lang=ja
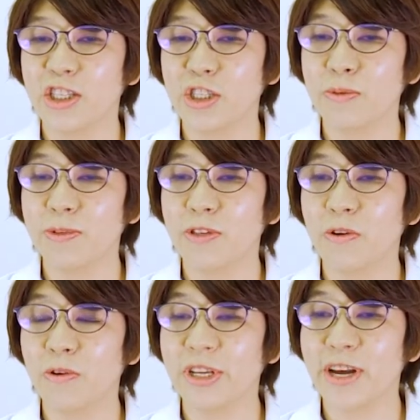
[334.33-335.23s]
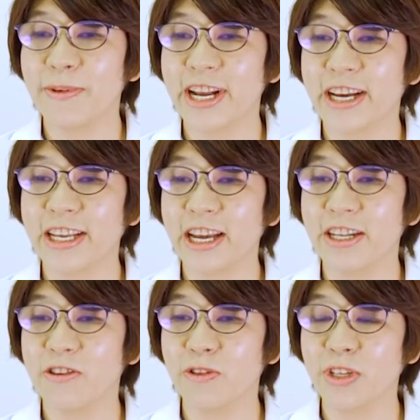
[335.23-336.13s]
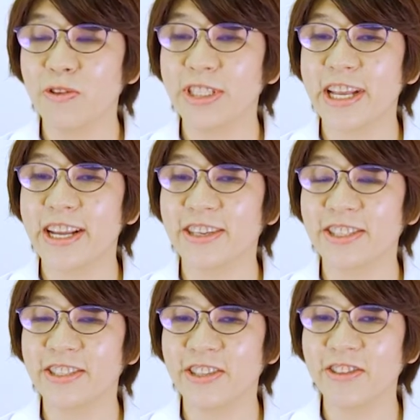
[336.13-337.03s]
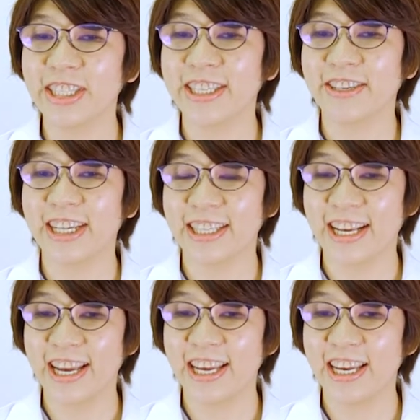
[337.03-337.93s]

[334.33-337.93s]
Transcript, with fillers: 水分の多い滑らかな料理を選択するようにしてください。